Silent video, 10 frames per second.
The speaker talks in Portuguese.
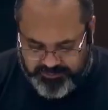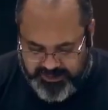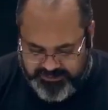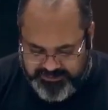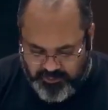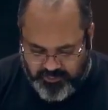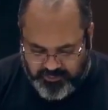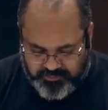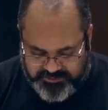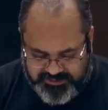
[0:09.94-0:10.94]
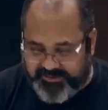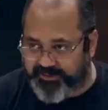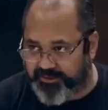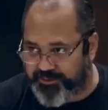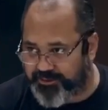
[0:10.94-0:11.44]
do 10 ao 17,
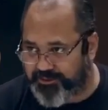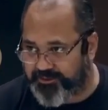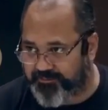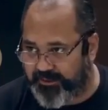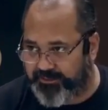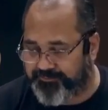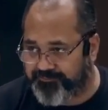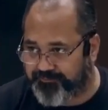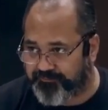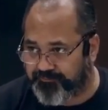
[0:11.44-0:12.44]
tá?